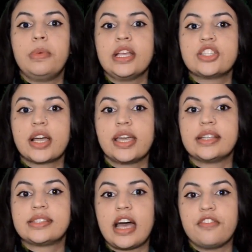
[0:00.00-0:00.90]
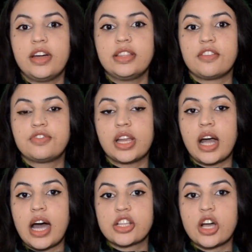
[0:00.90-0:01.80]
भेजा गया साइफर दफ्तर
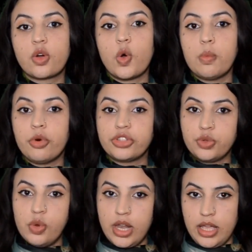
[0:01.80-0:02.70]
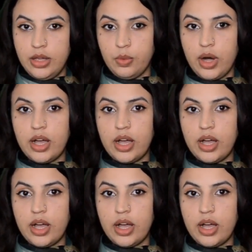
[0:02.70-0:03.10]
खारजा को मौसू नहीं हुआ